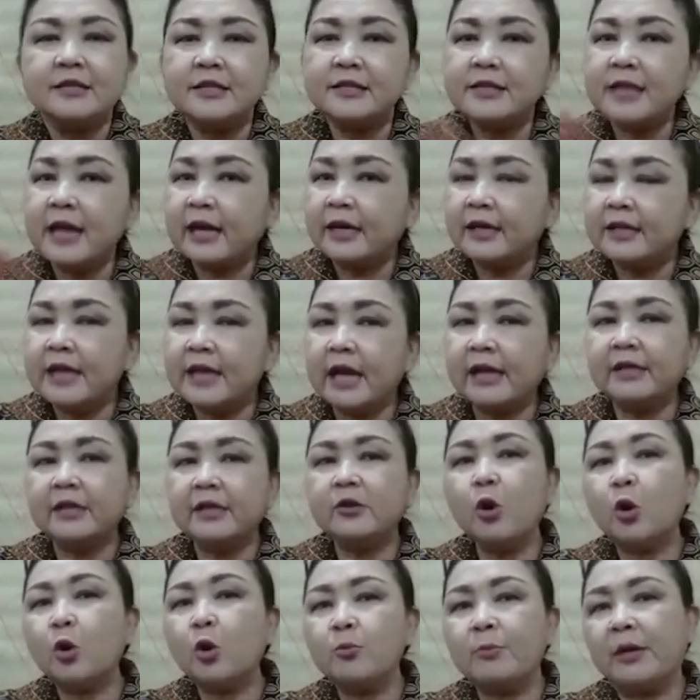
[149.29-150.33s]
Jadi,
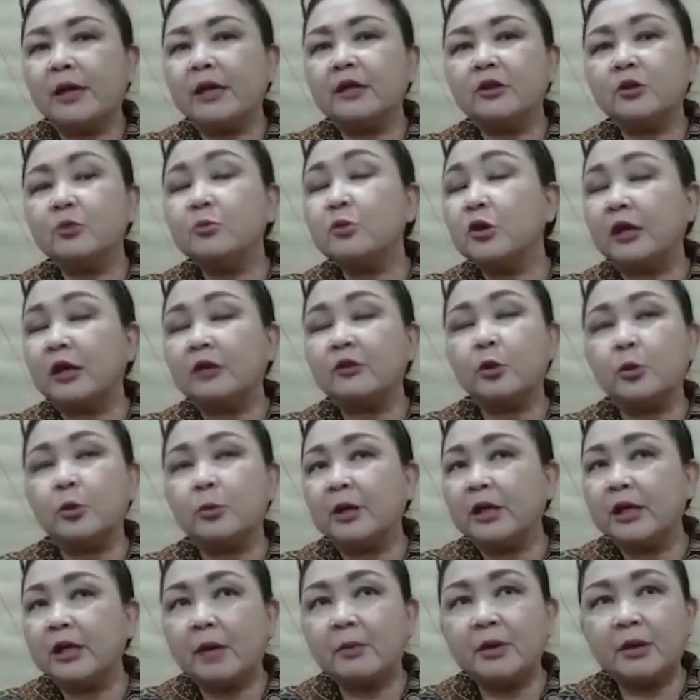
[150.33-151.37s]
jadi dokumen itu bukan
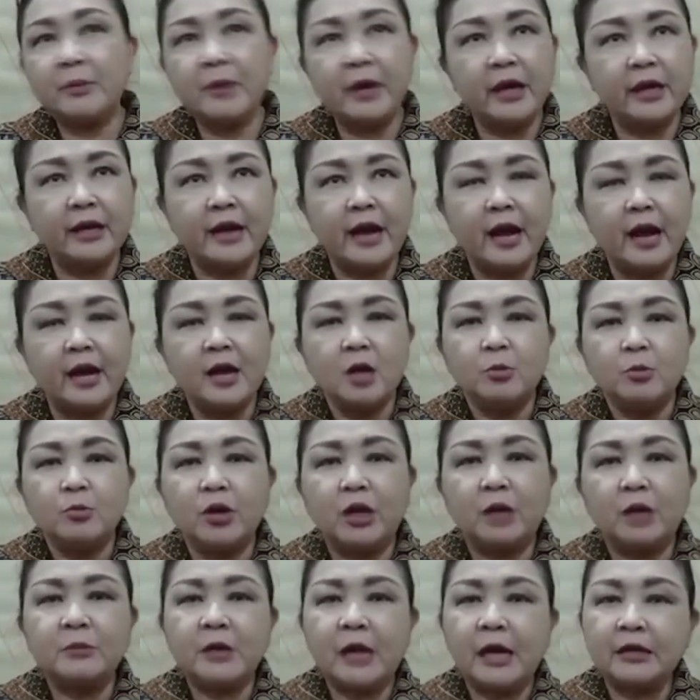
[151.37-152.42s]
dokumen yang berbeda,
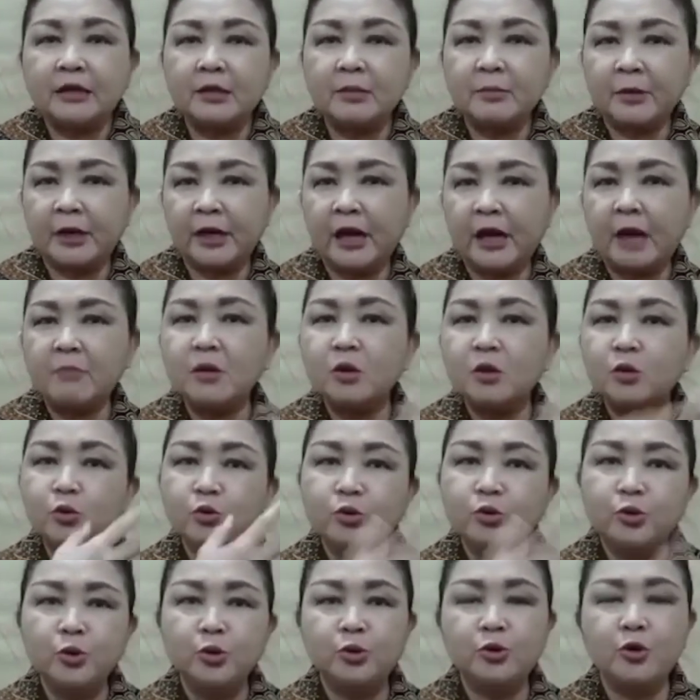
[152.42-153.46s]
bukan berarti mereka
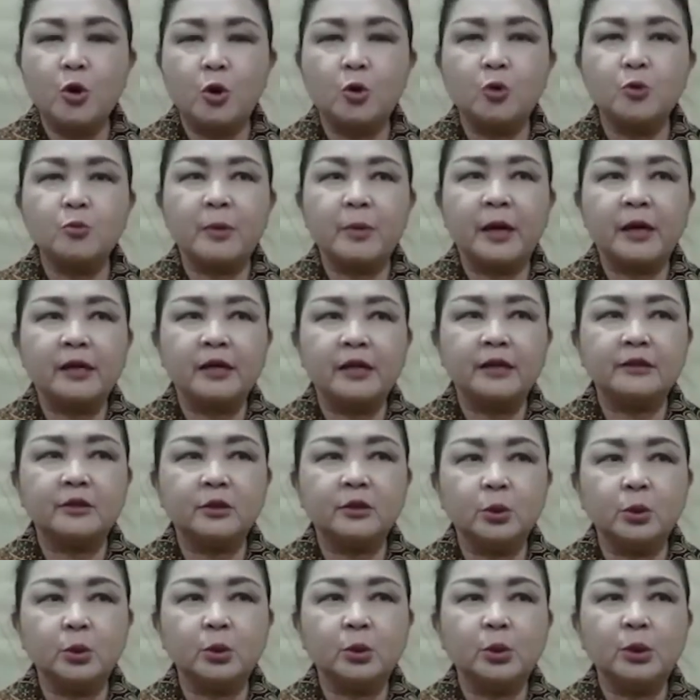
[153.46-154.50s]
mengunduh dokumen
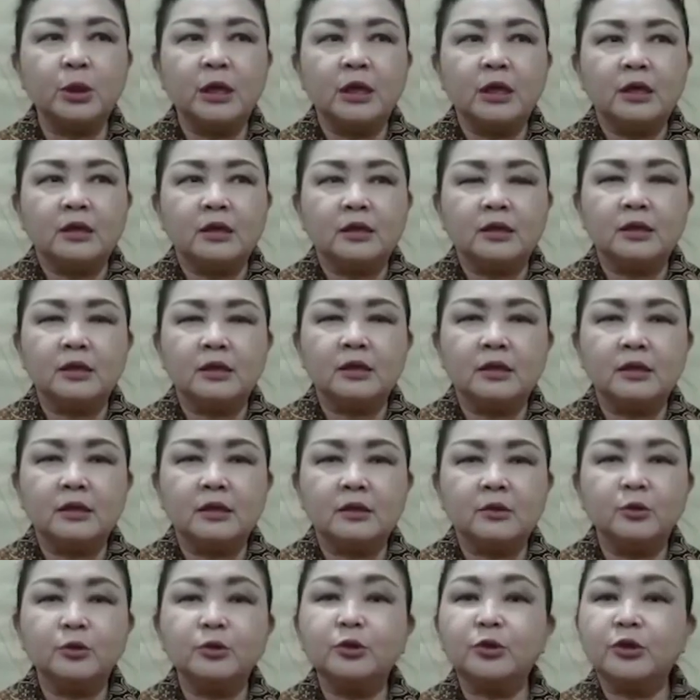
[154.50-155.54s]
itu
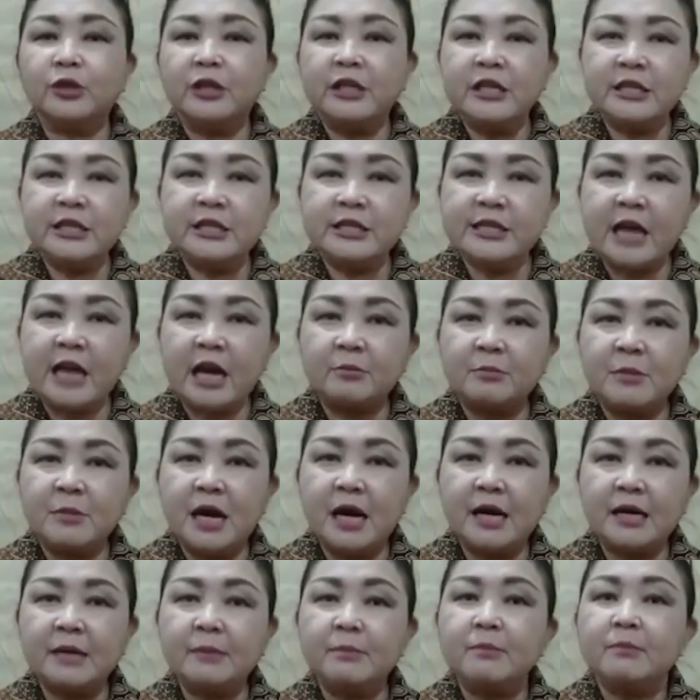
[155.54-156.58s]
uh, untuk
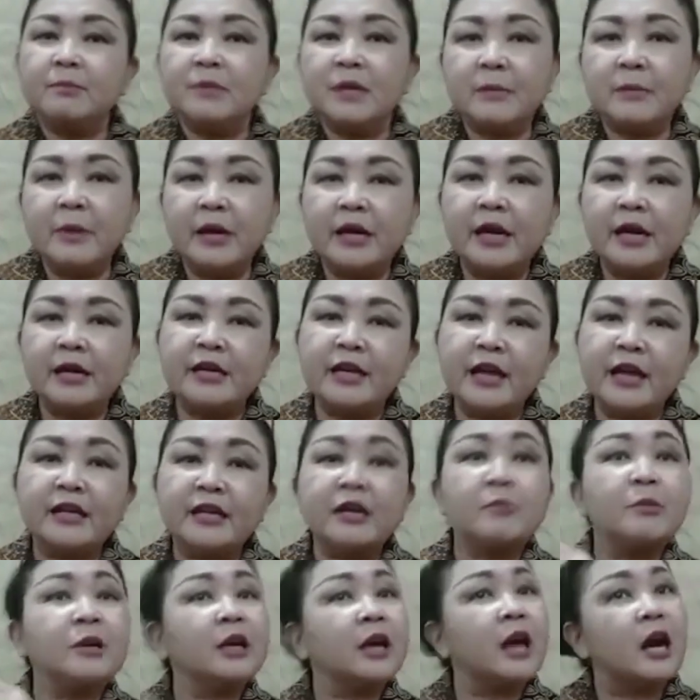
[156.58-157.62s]
disiakba berbeda
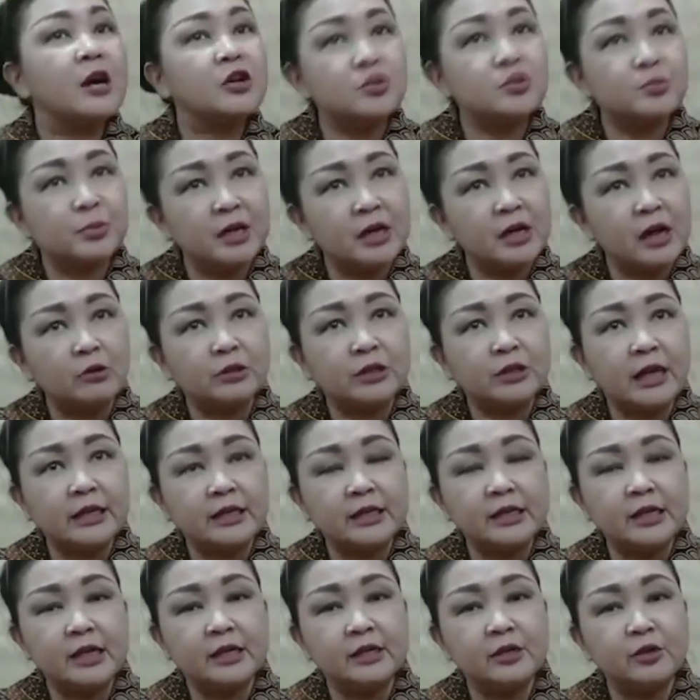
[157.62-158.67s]
dengan yang mereka harus print out
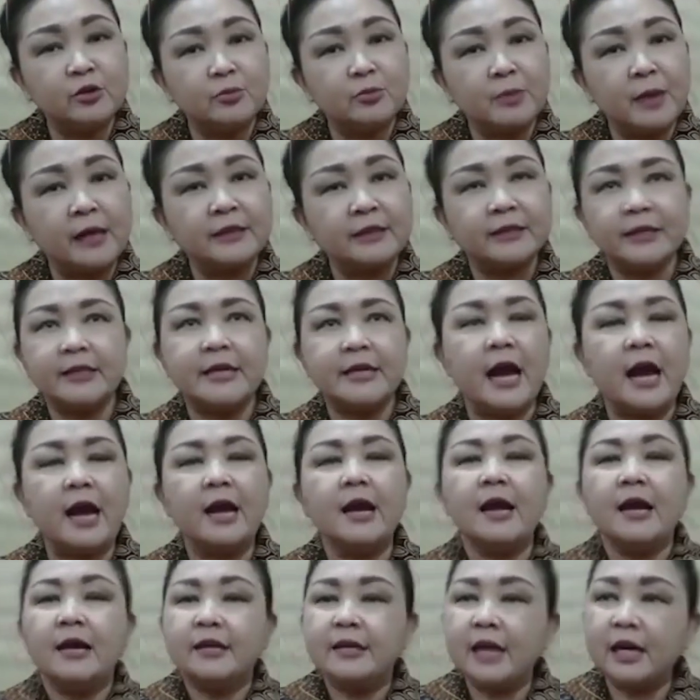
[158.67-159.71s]
lagi dari rumah.
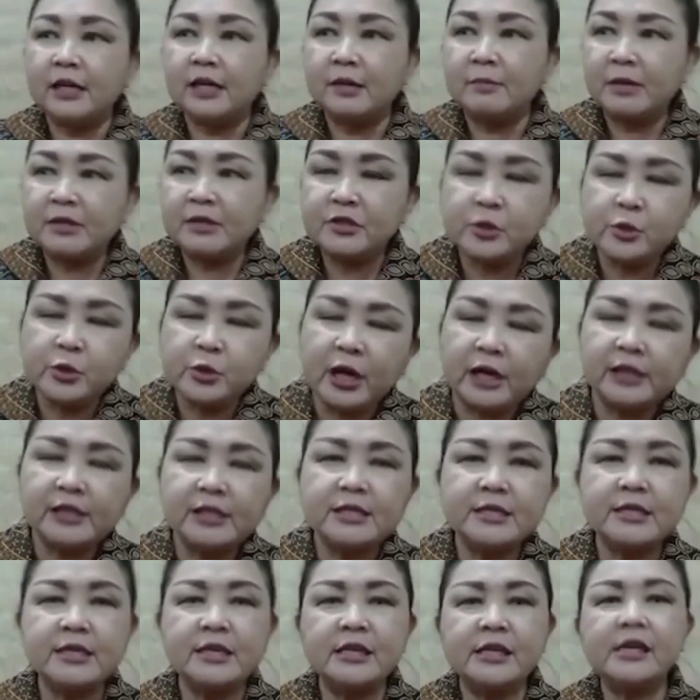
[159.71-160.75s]
Tidak. Yang dimasukkan
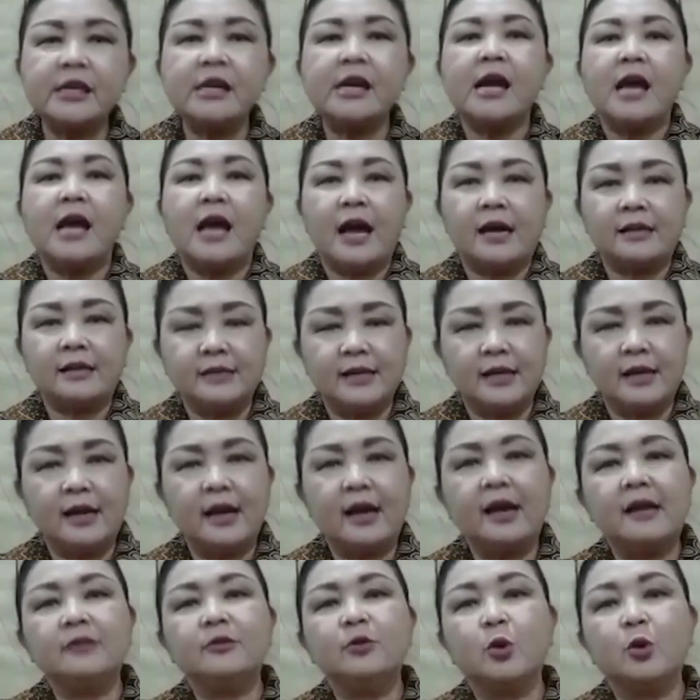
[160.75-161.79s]
di sini
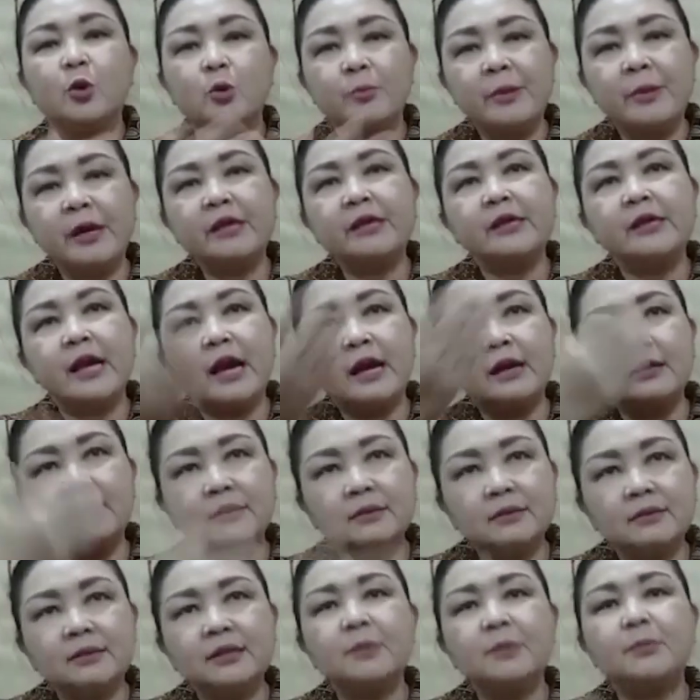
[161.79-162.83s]
adalah dokumen
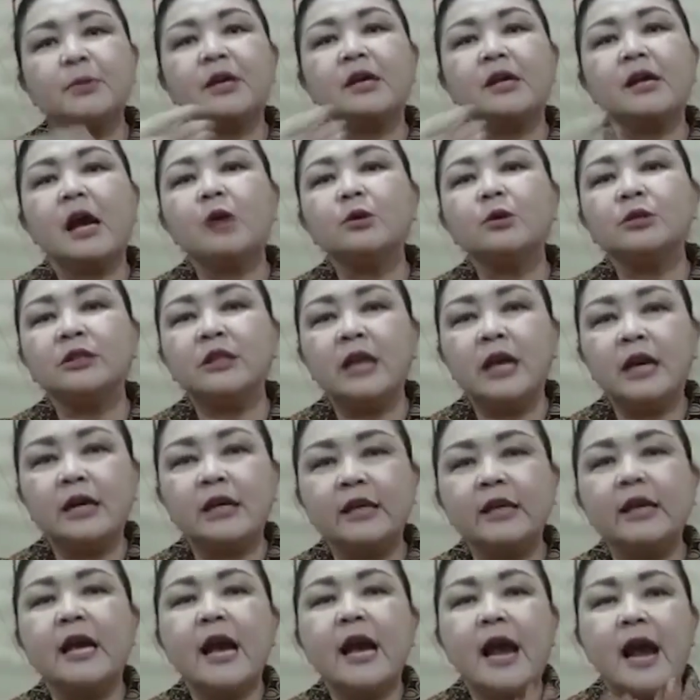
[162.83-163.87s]
yang di print out
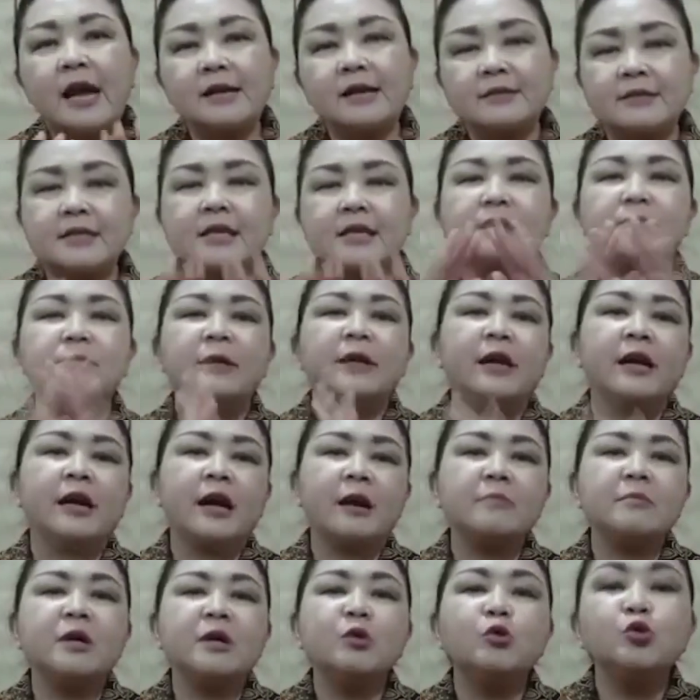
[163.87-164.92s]
dari hasil
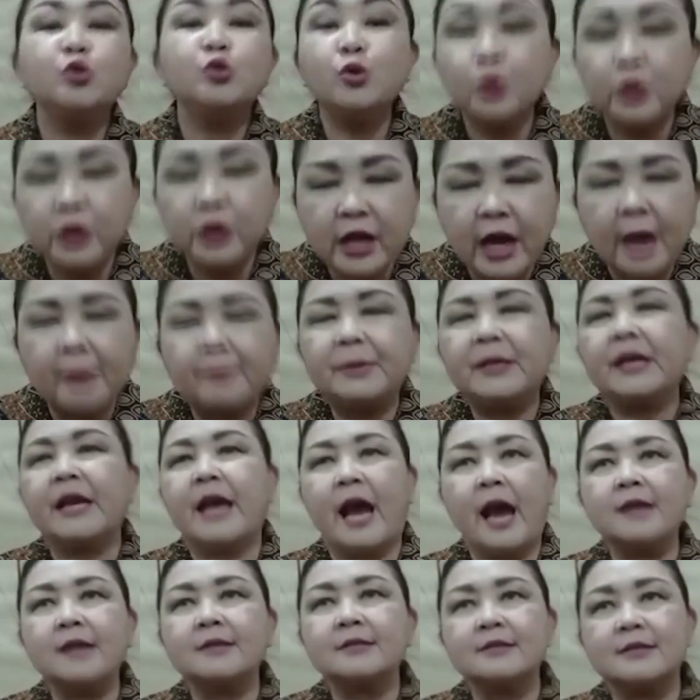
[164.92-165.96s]
mereka mengunduh di
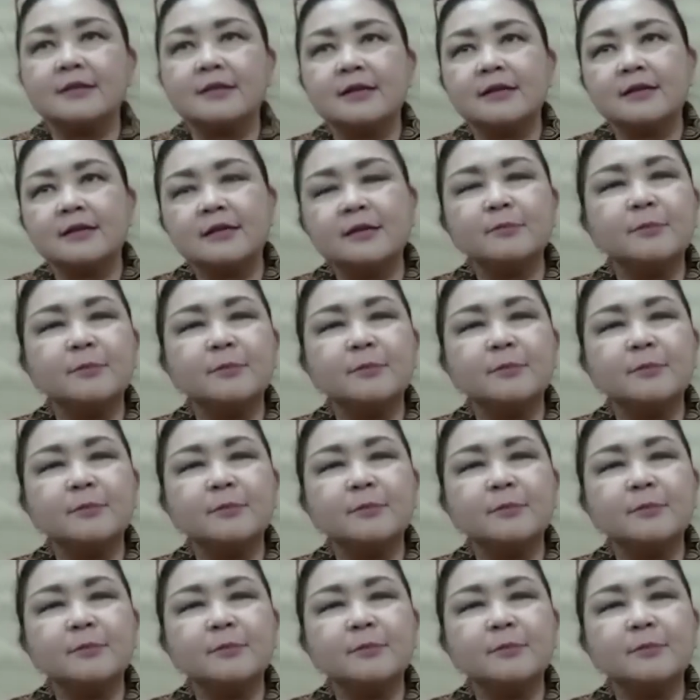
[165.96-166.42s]
aplikasi.